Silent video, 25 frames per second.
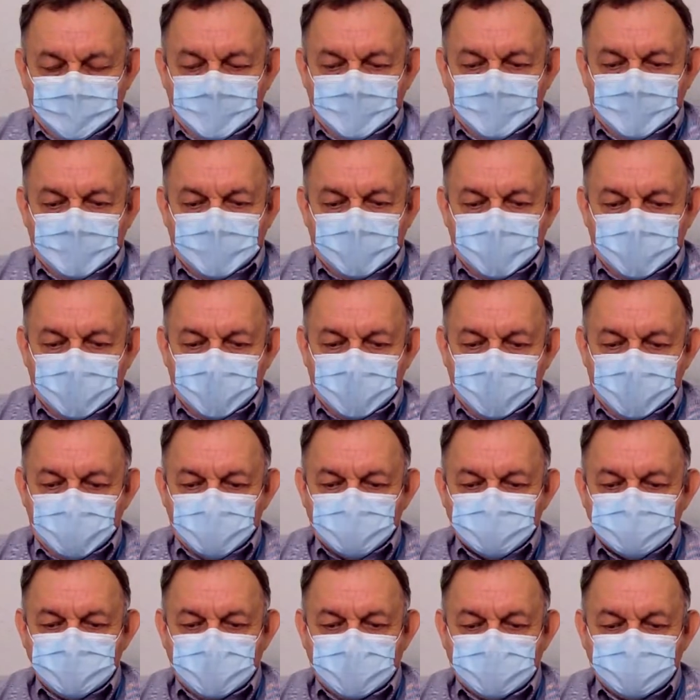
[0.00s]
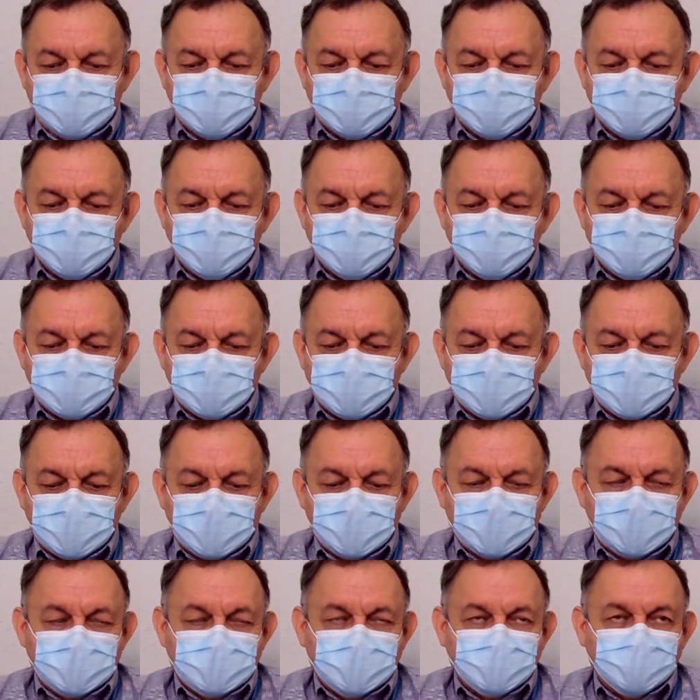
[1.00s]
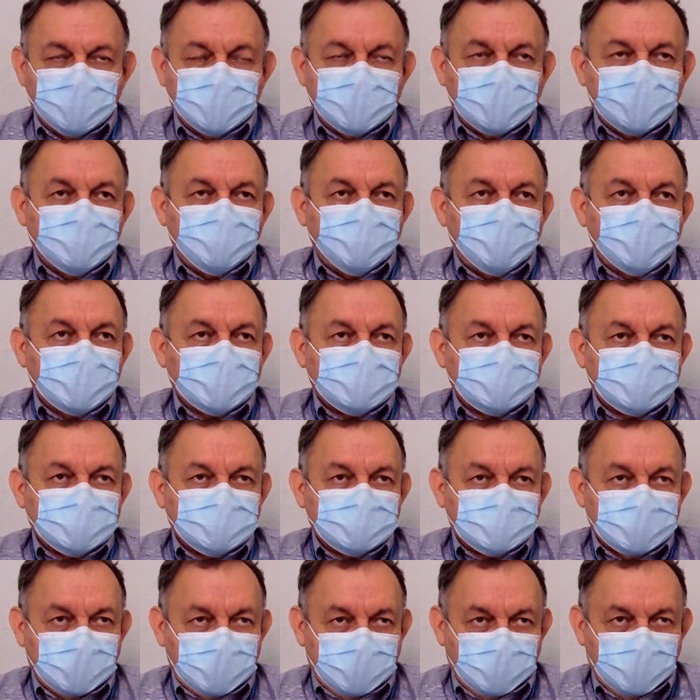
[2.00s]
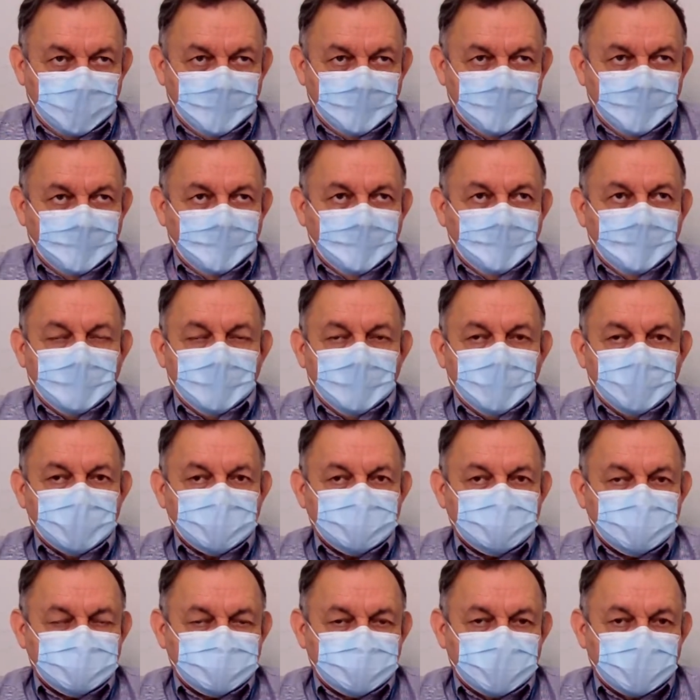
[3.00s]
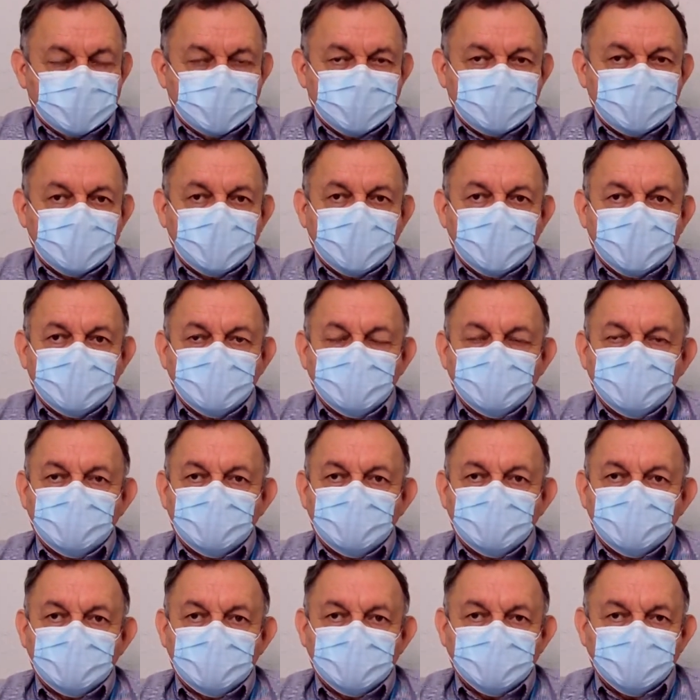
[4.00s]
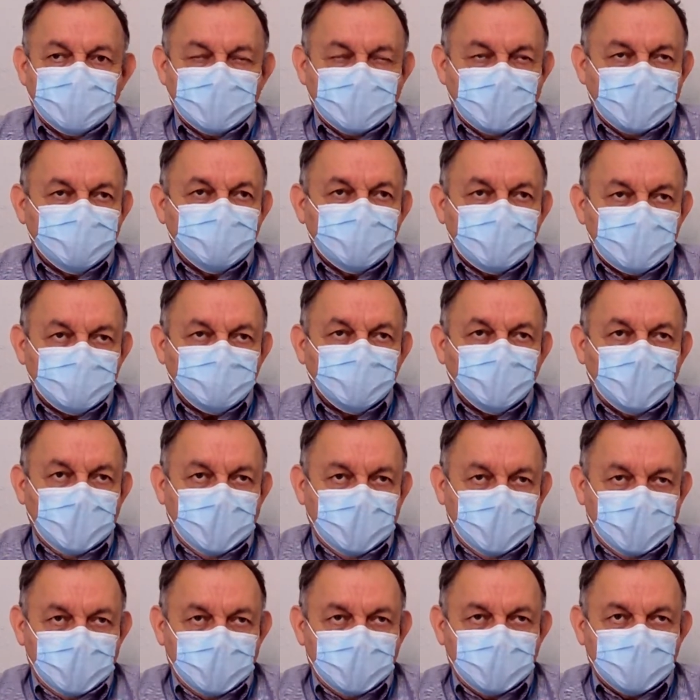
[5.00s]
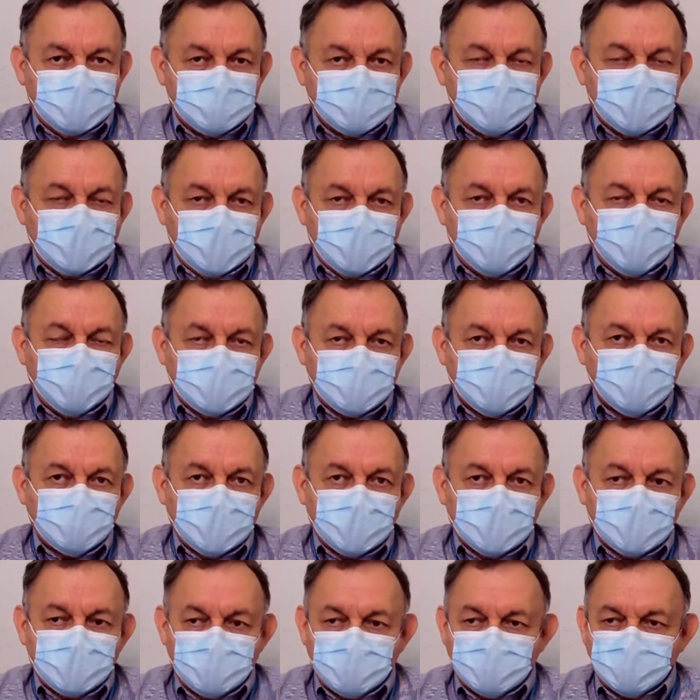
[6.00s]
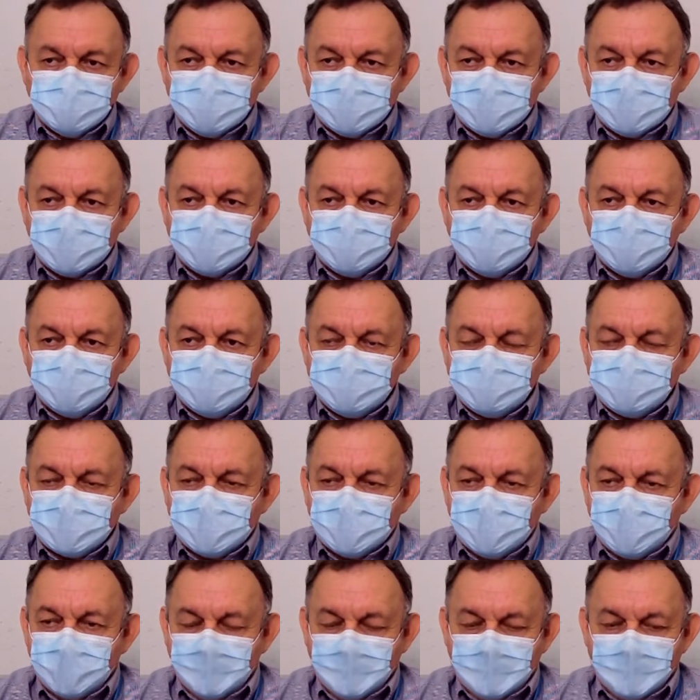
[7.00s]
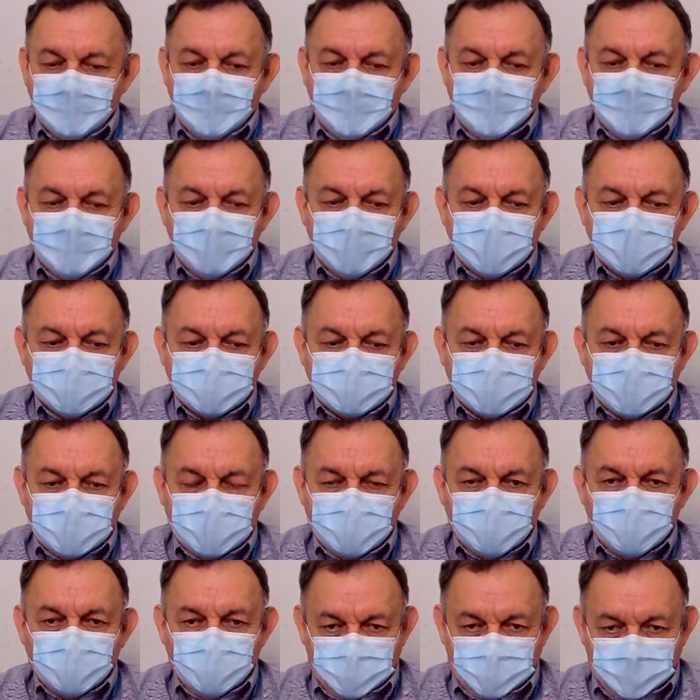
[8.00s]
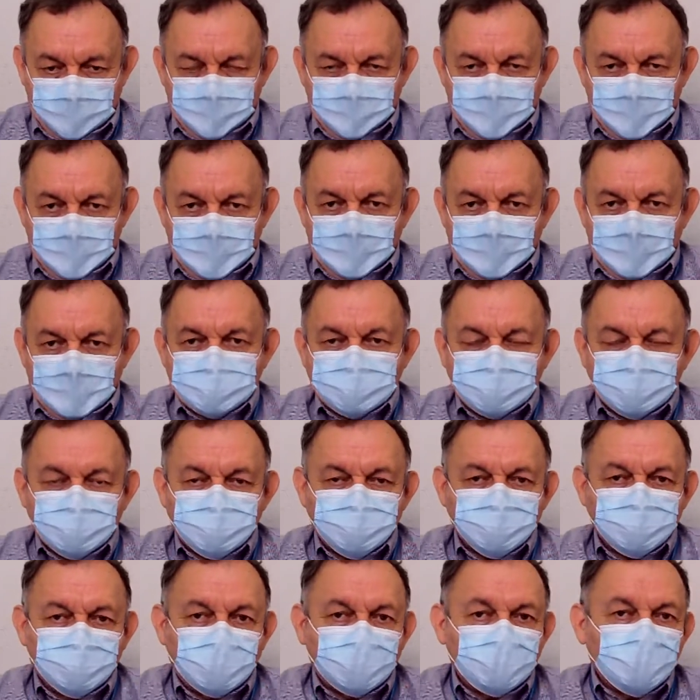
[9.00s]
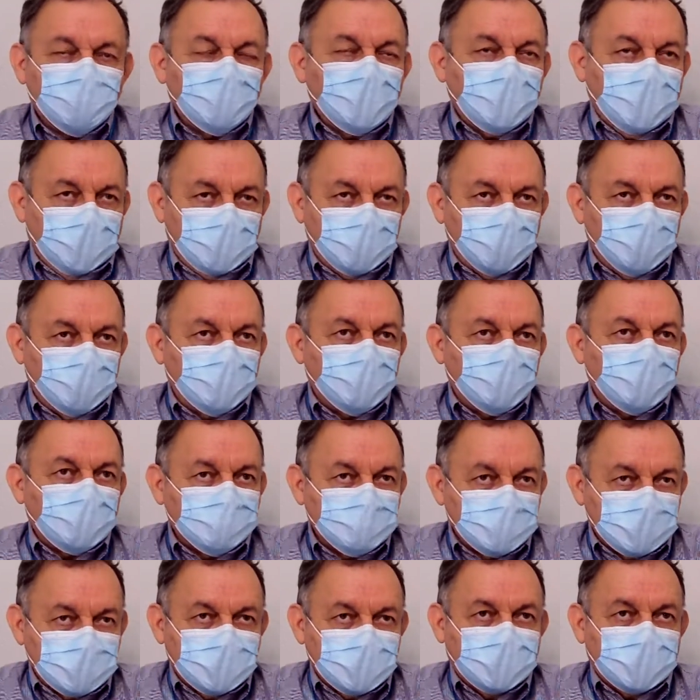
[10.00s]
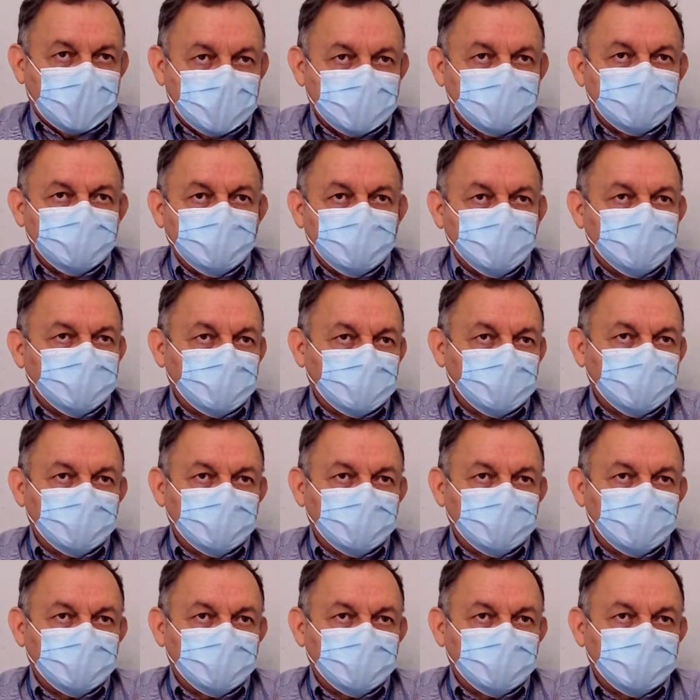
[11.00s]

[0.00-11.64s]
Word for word: que los datos no se entreguen de manera presencial. Eh, se están entregando de manera virtual. La mayoría de los directores que me he enterado hacen su formulario, lo envían por